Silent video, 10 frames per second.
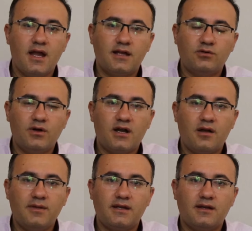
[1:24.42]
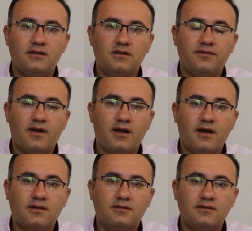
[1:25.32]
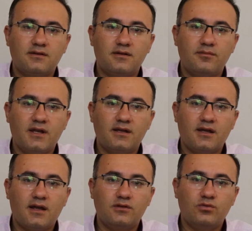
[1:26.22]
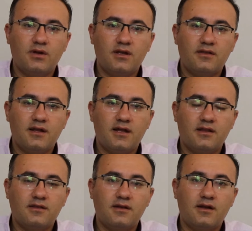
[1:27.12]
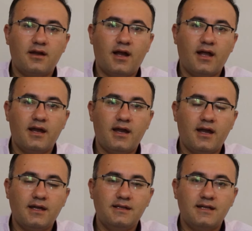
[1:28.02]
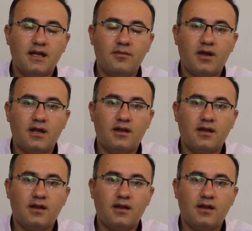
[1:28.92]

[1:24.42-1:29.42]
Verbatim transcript: أتوقع بأن الاتفاقات بين الدول الثلاث على حساب